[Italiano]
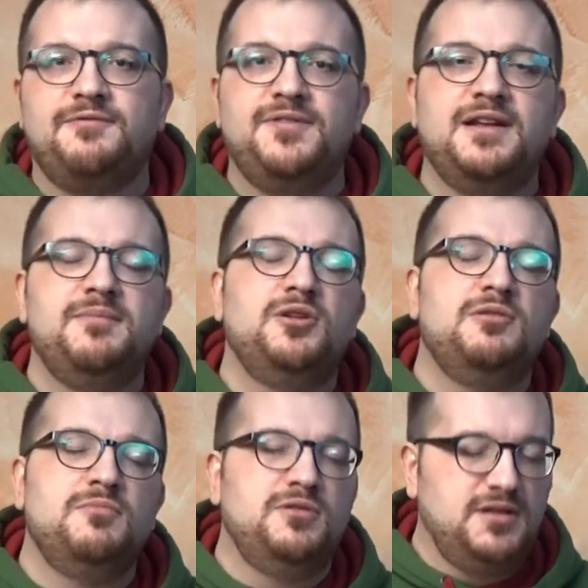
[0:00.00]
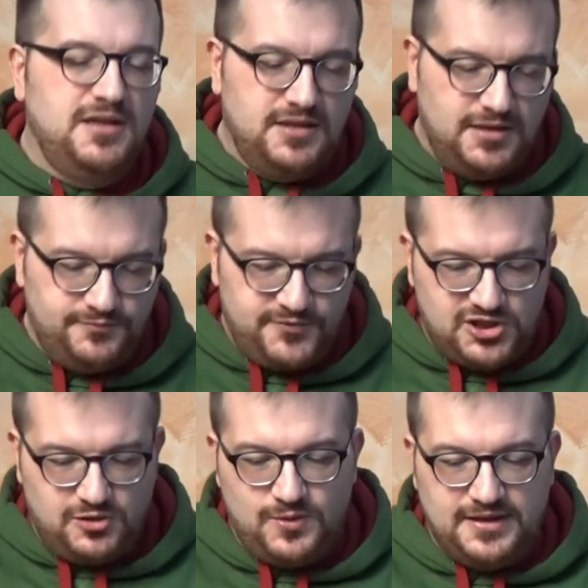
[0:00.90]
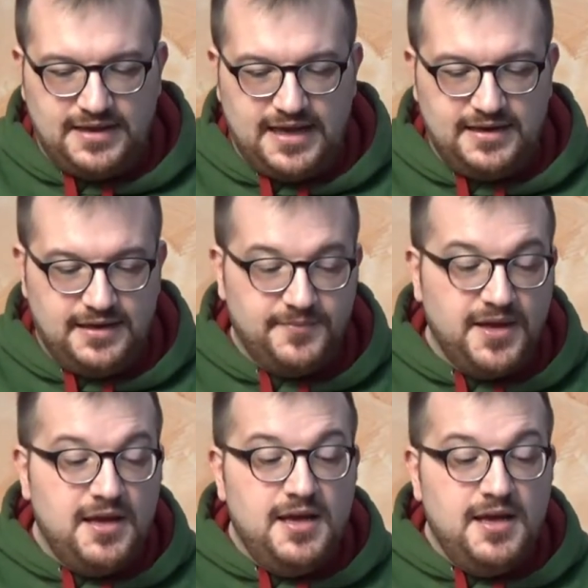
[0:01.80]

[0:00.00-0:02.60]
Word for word: affinamento in bottiglia di 50 anni.